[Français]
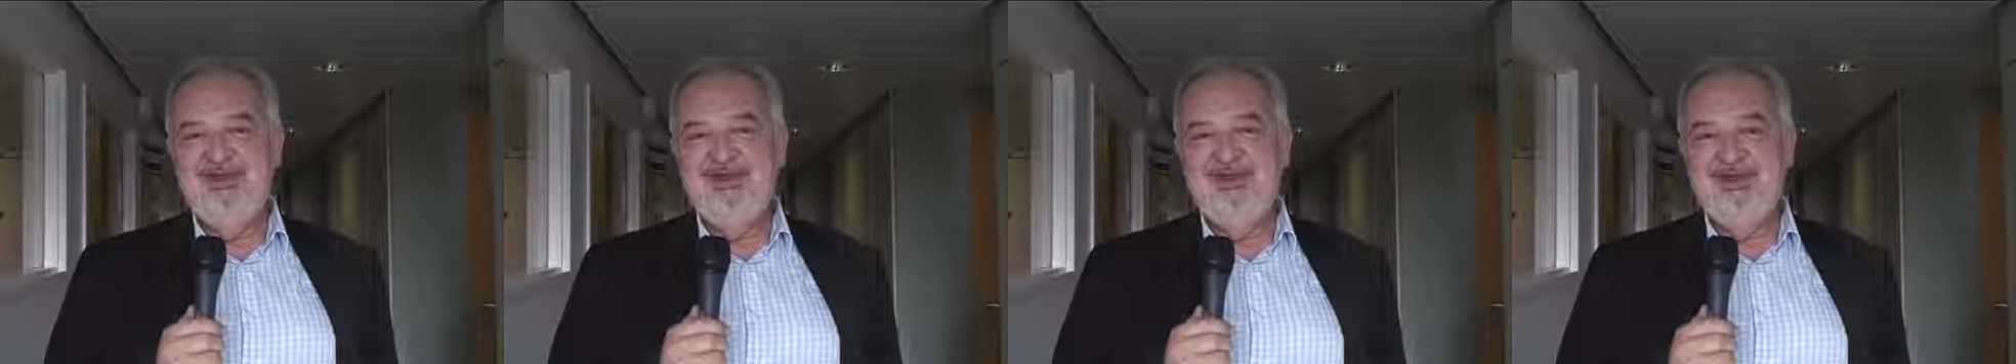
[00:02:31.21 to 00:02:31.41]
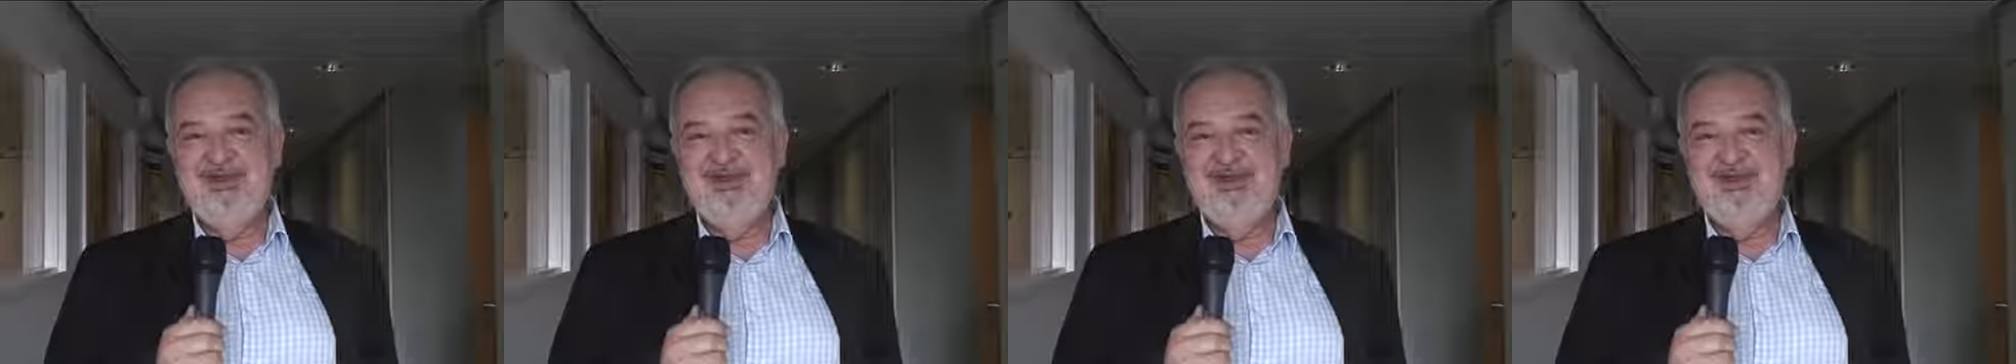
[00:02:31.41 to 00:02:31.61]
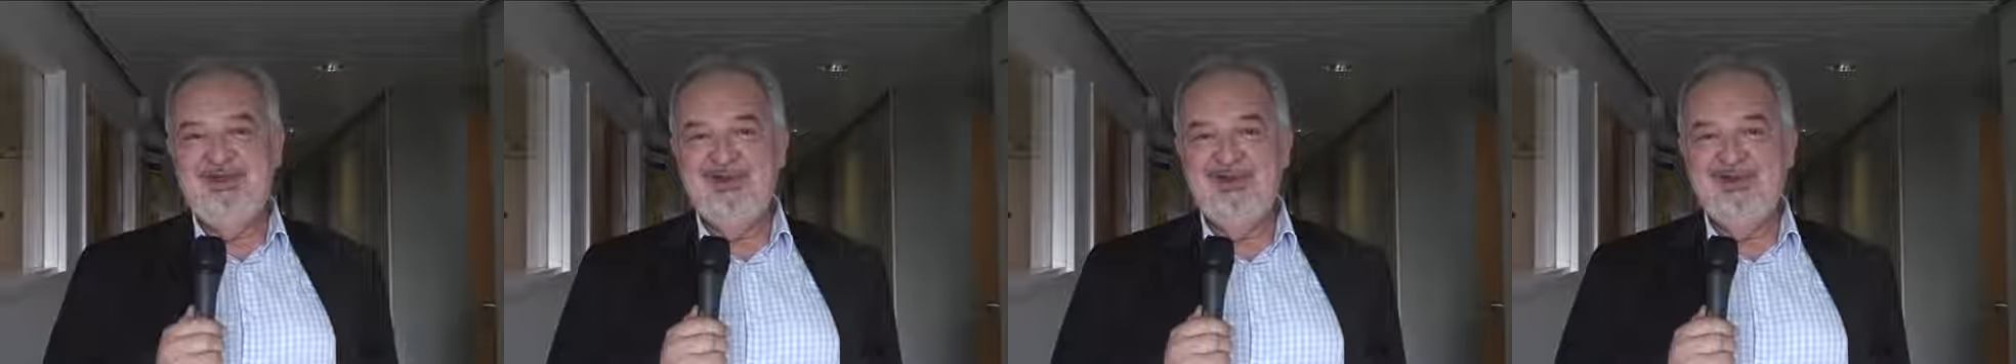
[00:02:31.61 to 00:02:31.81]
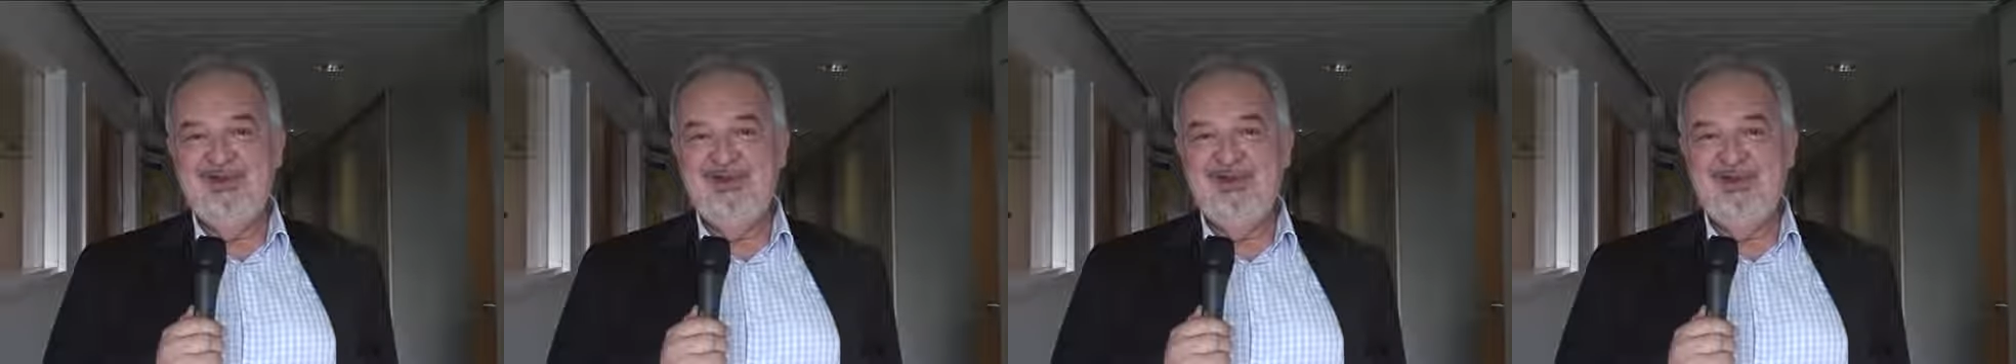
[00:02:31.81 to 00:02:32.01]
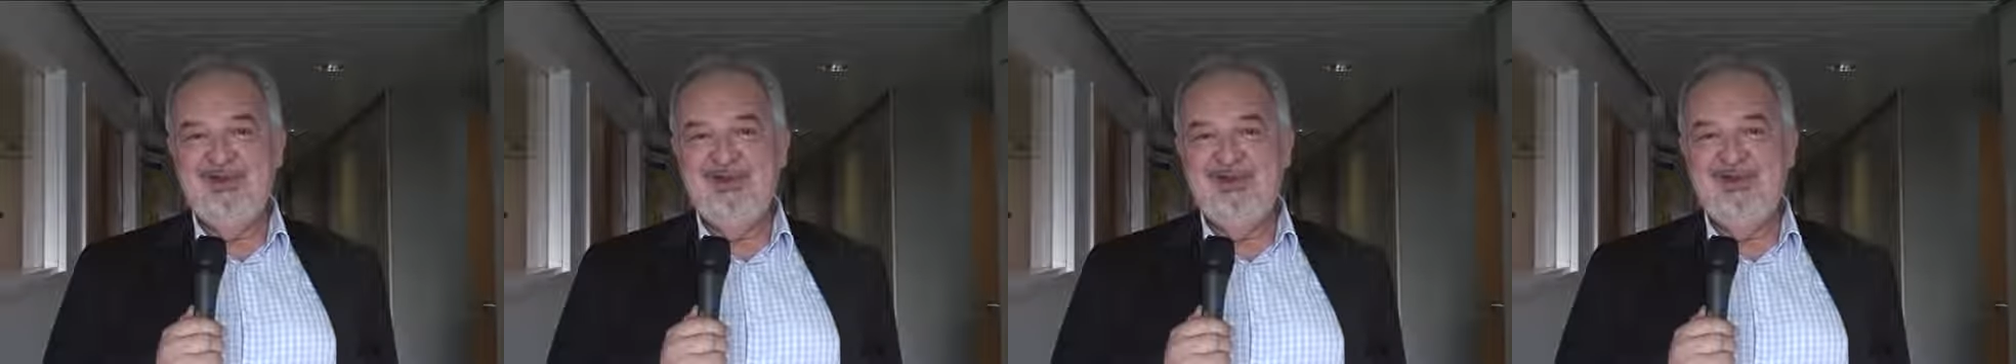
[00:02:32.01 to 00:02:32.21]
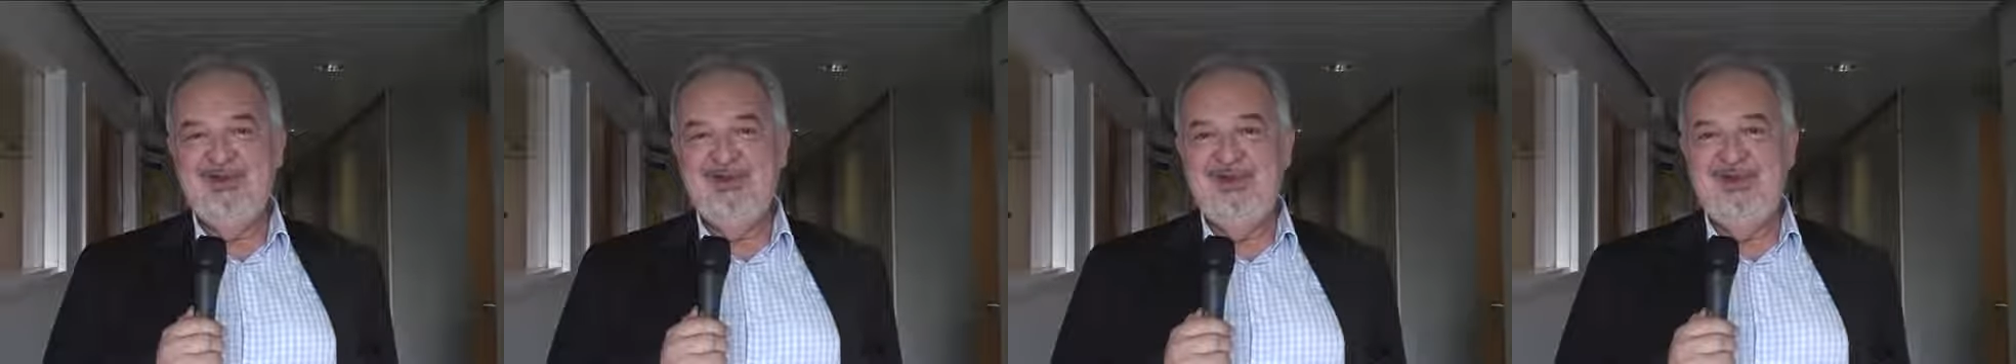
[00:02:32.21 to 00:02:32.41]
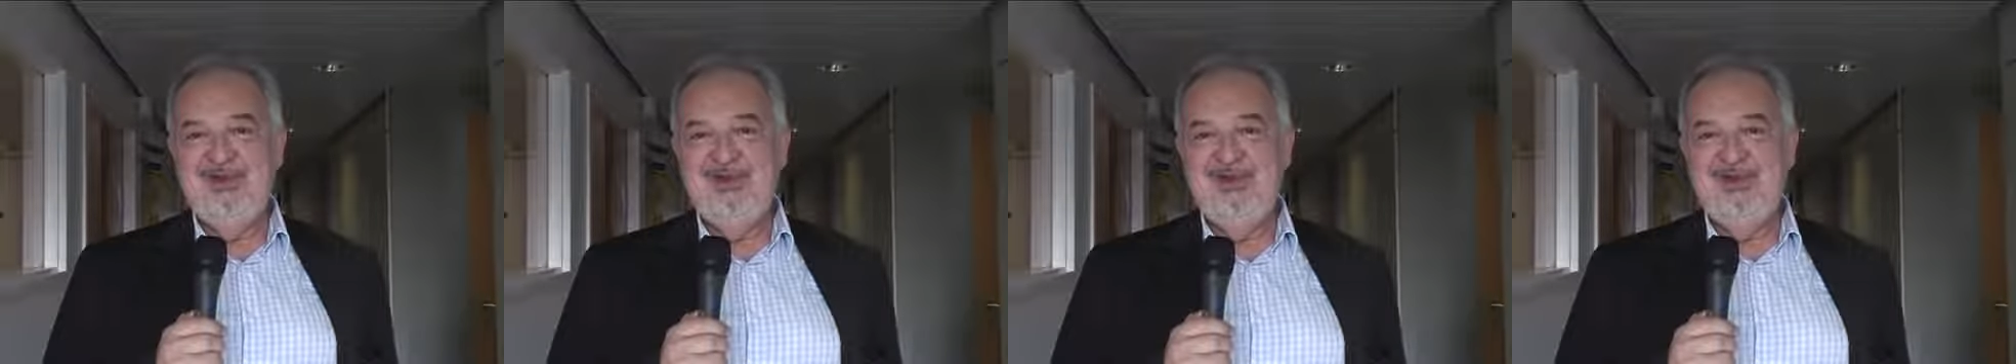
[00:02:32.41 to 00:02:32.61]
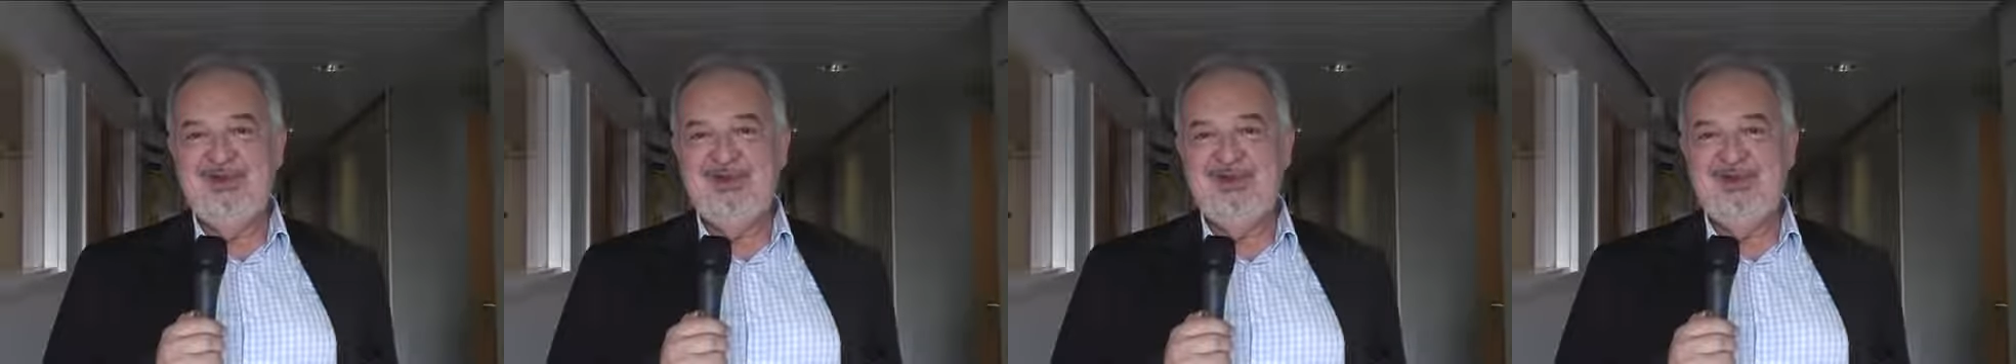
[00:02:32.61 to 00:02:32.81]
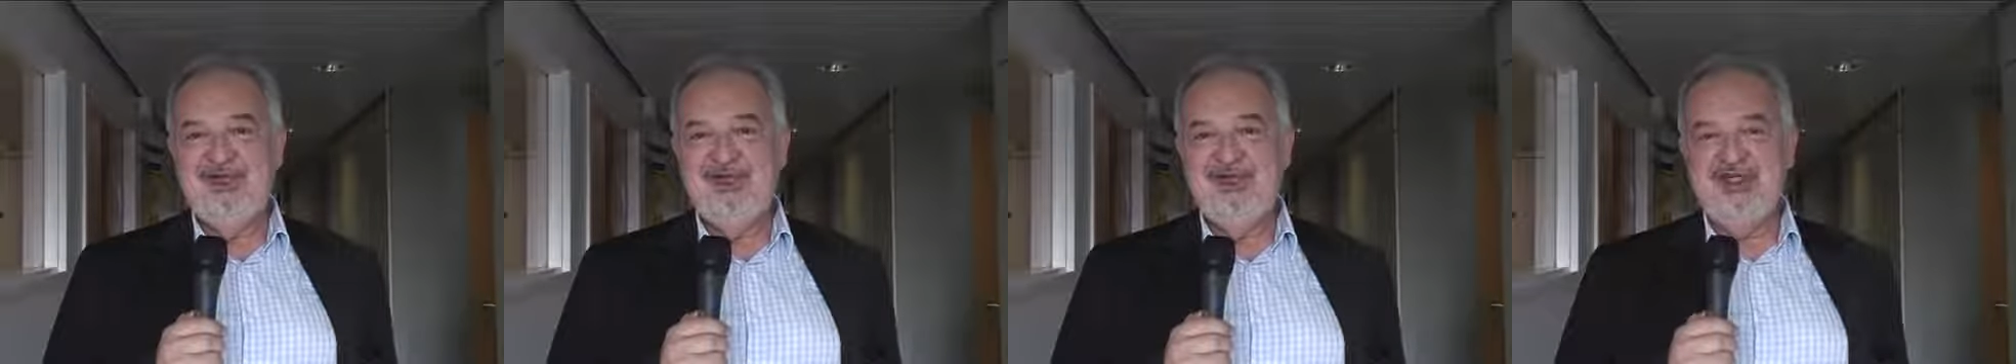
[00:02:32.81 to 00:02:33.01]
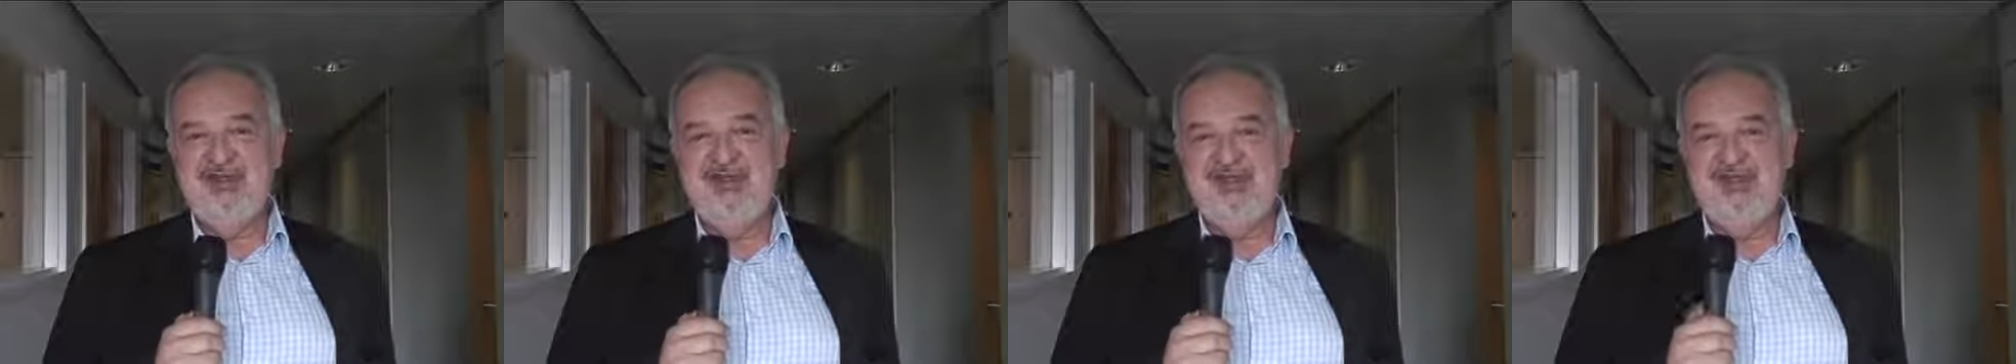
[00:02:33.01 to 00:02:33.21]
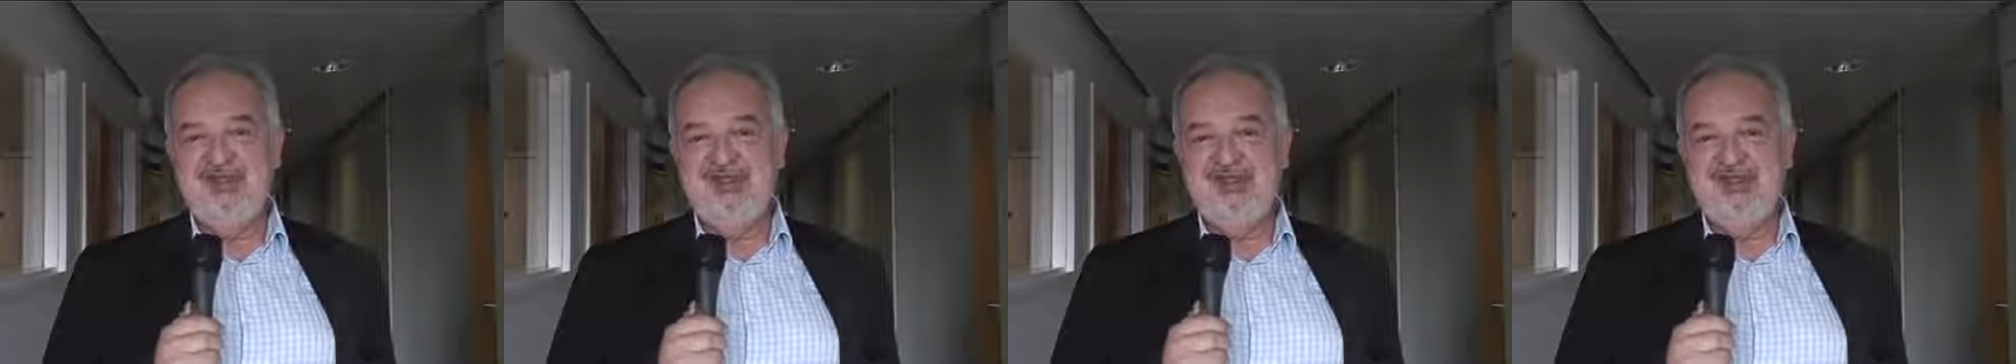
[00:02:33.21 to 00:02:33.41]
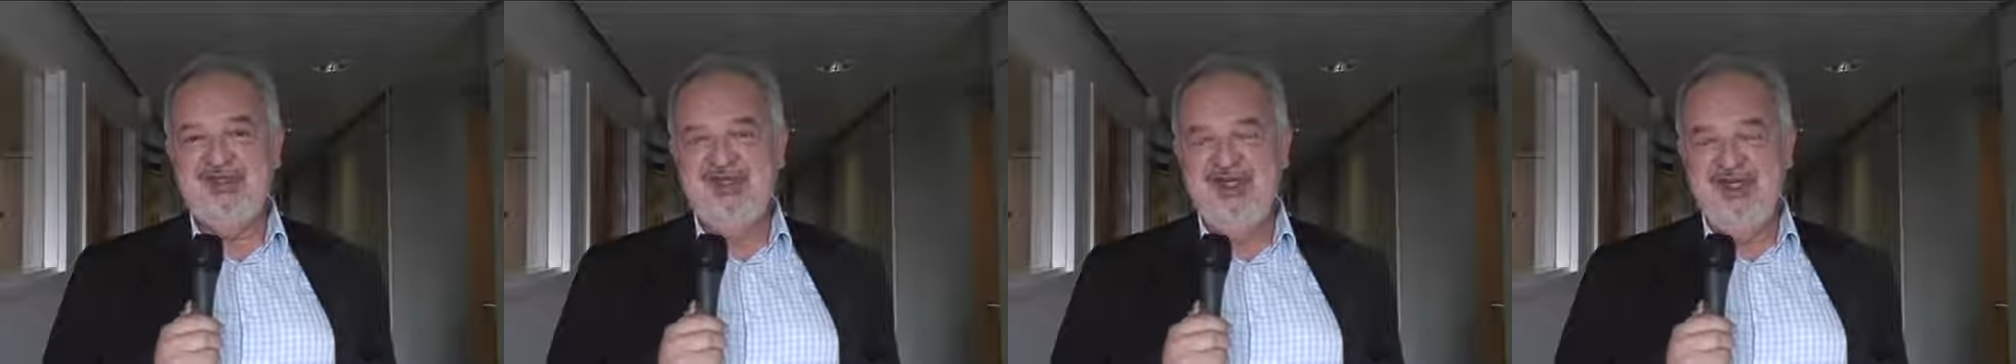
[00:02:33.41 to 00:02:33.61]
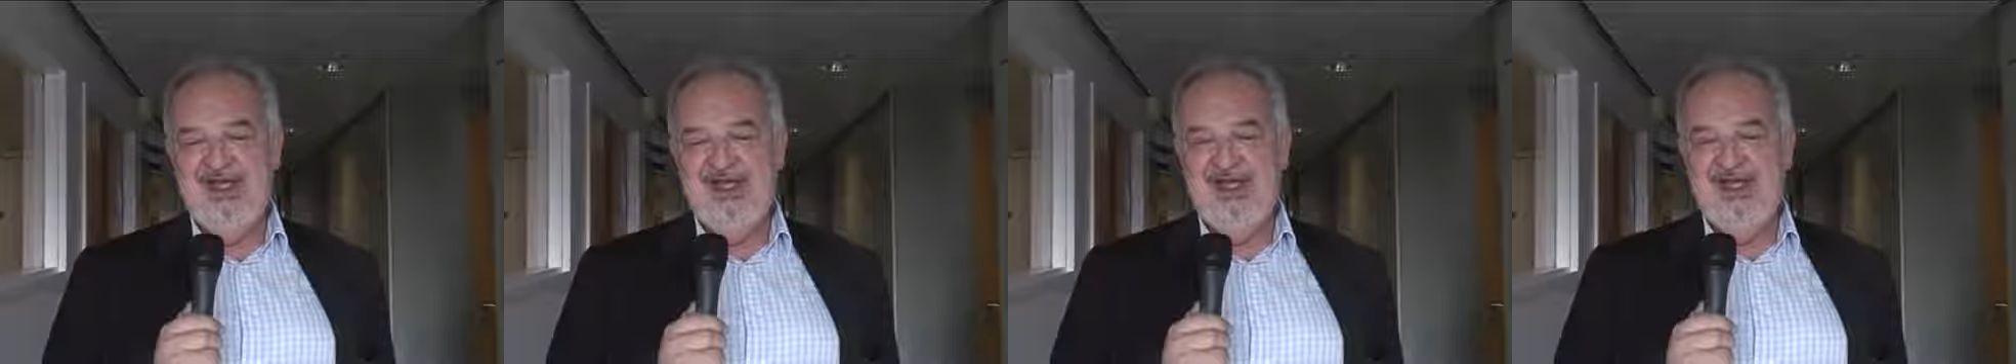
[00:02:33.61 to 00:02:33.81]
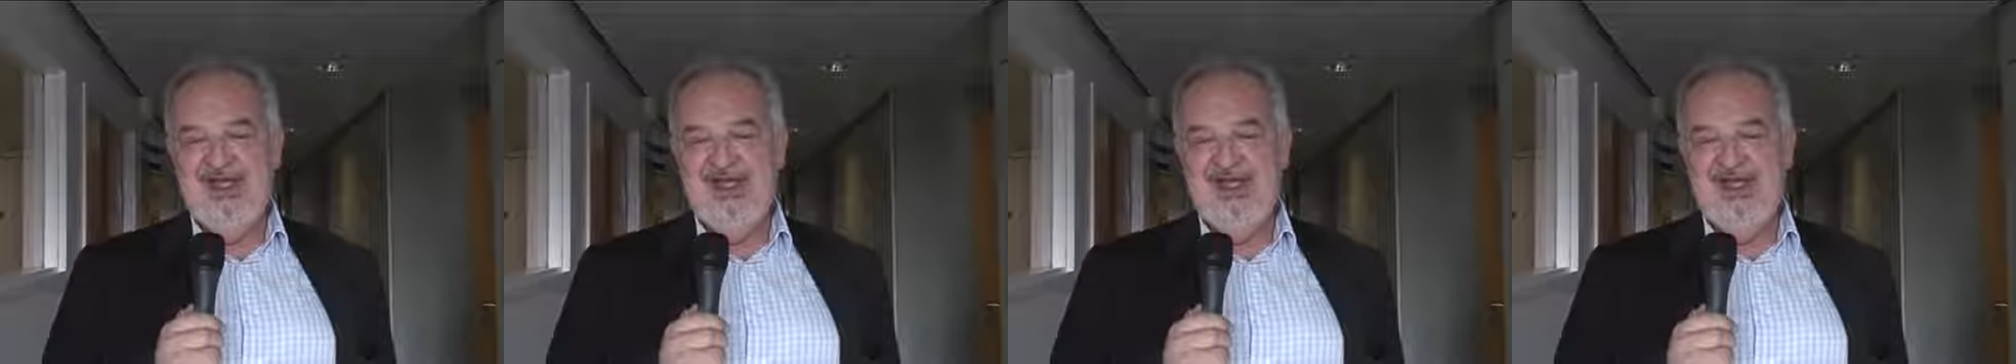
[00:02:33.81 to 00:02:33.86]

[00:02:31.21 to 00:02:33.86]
dans euh, des recherches innovantes.